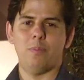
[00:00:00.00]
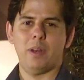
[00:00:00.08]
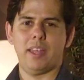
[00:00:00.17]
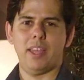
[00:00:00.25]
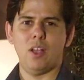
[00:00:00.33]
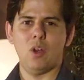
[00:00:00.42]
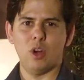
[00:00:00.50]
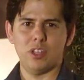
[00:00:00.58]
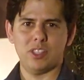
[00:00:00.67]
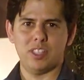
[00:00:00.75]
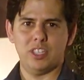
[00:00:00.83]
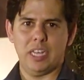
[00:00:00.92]
para quem
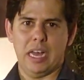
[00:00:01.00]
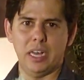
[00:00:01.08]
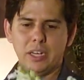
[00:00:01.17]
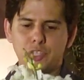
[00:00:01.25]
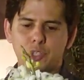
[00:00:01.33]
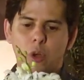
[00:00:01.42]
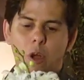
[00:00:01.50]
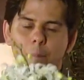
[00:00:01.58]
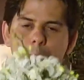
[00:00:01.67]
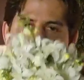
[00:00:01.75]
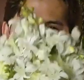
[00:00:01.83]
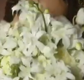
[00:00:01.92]
gosta de arranjo, ó,
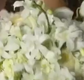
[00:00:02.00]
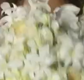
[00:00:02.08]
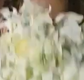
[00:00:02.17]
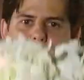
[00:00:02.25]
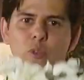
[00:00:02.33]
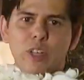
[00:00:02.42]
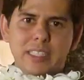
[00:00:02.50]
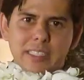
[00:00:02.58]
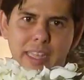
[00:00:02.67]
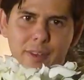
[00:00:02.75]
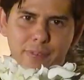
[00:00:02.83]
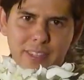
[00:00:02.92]
hoje eu vou ensinar a
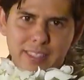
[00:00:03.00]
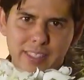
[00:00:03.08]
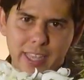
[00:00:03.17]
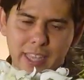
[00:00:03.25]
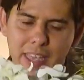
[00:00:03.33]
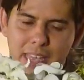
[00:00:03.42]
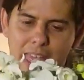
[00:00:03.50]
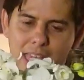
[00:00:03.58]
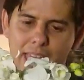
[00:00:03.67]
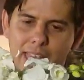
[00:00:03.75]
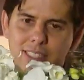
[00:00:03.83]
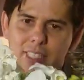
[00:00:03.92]
fazer
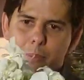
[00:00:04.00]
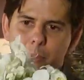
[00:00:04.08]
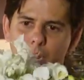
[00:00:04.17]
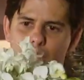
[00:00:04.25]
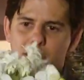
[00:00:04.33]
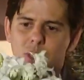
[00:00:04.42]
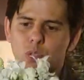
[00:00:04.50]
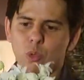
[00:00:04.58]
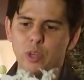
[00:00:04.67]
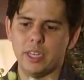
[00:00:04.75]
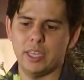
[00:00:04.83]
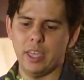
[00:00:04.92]
essa belezura
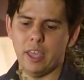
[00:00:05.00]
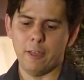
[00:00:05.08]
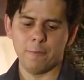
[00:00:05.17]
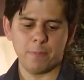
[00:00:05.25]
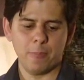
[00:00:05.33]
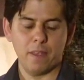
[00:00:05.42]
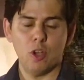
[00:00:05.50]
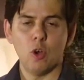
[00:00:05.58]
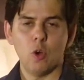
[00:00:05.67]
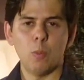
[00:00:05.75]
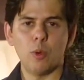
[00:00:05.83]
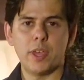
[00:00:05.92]
aqui, um
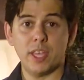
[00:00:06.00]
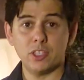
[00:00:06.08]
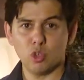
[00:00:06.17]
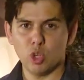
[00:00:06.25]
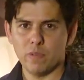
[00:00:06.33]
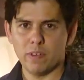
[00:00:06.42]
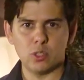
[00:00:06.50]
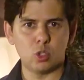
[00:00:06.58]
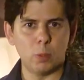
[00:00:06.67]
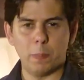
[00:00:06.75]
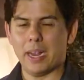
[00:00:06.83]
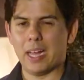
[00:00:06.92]
buquê de noiva
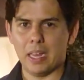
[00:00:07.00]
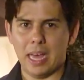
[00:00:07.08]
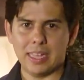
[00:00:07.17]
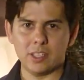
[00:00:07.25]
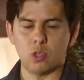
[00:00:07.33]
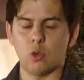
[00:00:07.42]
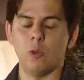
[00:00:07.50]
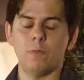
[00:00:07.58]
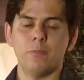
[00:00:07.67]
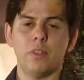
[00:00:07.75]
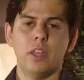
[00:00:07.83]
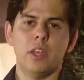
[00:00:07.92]
super clássico
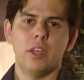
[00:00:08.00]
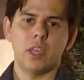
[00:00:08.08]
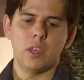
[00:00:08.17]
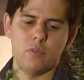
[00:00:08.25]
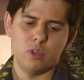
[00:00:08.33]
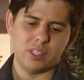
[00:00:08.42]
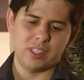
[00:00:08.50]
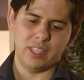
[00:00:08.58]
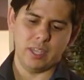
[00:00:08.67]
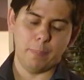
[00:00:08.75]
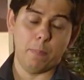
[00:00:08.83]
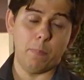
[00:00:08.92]
que você
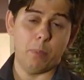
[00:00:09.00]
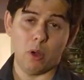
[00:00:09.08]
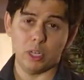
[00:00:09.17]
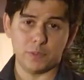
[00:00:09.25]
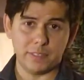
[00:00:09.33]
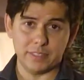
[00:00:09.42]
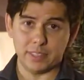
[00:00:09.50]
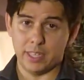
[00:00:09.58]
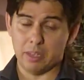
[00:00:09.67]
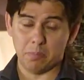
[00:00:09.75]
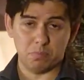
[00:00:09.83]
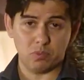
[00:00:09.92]
pode
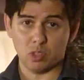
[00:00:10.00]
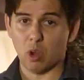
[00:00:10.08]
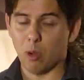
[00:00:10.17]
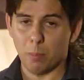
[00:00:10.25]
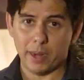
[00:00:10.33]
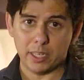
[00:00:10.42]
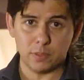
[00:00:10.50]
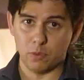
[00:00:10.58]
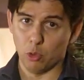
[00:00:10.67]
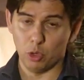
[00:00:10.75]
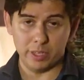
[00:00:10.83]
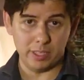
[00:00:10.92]
fazer, só comprar as
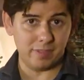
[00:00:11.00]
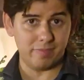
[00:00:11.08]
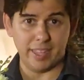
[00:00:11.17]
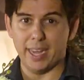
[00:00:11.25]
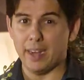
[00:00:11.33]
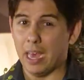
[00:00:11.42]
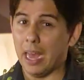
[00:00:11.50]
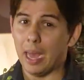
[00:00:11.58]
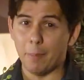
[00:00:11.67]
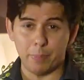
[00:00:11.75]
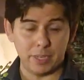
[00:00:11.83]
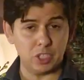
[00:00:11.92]
flores,
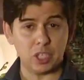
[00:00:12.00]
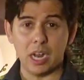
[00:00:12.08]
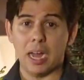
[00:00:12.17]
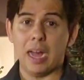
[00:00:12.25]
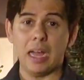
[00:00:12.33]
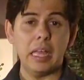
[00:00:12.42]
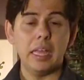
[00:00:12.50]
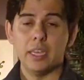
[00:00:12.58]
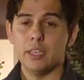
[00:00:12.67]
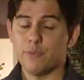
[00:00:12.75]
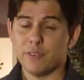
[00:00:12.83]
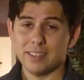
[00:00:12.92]
treinar, praticar
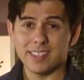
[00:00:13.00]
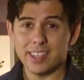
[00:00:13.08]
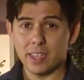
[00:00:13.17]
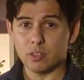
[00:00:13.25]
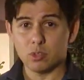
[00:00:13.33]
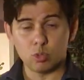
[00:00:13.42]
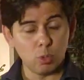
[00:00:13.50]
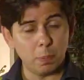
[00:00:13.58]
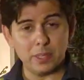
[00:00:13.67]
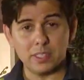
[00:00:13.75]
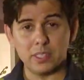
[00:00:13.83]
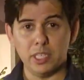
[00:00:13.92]
e fazer
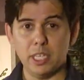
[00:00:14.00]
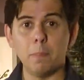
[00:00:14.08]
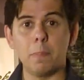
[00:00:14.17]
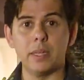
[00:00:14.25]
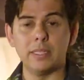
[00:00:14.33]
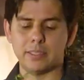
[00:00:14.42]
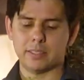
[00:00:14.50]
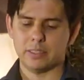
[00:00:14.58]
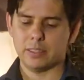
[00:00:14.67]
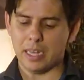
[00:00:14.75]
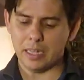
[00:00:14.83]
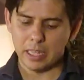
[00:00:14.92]
super simples,
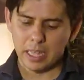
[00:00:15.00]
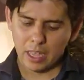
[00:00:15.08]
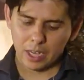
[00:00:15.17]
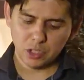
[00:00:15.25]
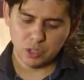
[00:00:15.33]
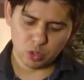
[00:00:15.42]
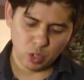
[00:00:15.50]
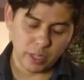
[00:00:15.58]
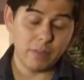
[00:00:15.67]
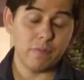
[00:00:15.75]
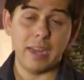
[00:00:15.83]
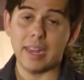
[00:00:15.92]
tá? A gente usou
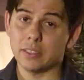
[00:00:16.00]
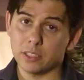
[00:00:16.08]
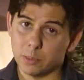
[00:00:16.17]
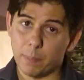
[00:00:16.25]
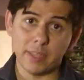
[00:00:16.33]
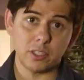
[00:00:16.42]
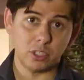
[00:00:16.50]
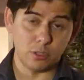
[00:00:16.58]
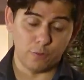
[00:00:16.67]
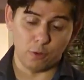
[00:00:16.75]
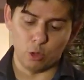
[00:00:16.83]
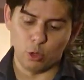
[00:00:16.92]
aqui várias espécies
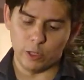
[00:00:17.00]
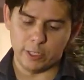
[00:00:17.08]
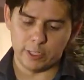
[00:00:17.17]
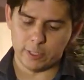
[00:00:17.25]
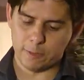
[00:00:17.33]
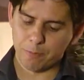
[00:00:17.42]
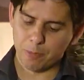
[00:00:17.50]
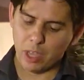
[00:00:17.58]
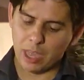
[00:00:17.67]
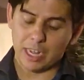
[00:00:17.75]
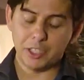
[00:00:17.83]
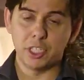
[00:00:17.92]
de flores
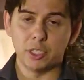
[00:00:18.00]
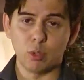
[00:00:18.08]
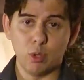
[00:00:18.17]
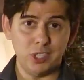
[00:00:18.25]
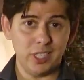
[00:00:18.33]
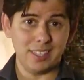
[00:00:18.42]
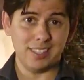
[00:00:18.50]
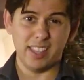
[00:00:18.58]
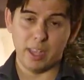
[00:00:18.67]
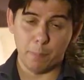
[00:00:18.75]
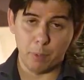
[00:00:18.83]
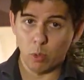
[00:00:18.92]
a título de
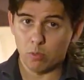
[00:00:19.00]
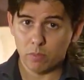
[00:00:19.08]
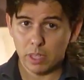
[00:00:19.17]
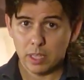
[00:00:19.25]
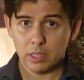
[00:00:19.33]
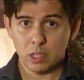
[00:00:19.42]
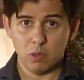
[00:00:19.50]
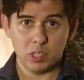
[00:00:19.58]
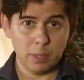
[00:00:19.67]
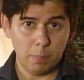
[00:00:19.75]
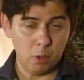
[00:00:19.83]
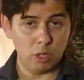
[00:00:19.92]
exemplo, então
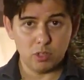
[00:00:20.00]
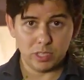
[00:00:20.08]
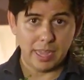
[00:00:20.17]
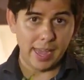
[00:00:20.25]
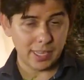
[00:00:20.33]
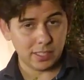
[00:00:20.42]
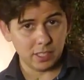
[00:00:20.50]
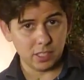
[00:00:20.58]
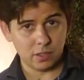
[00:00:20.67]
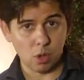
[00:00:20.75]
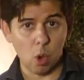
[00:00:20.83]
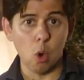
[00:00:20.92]
você pode usar
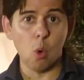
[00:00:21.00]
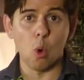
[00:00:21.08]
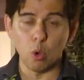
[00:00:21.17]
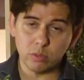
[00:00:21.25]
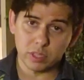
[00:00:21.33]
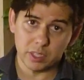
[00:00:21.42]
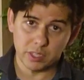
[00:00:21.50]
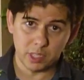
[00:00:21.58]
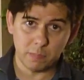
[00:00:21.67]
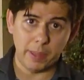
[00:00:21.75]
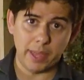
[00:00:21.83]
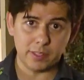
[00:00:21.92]
essas ou outras
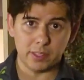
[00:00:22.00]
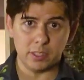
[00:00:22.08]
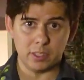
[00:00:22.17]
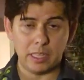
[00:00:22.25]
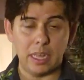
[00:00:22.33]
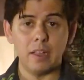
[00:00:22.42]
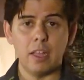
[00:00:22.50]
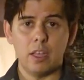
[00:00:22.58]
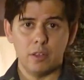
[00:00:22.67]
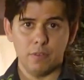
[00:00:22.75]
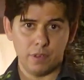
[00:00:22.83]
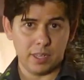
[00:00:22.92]
espécies, tá?
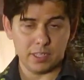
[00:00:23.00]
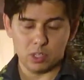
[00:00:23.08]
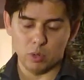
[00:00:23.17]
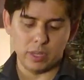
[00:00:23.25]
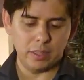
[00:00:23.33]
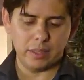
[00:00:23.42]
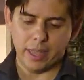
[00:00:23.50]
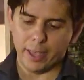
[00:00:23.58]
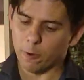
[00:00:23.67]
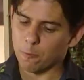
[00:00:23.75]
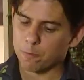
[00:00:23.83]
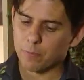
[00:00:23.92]
Fica a seu
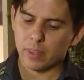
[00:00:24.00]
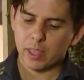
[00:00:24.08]
critério.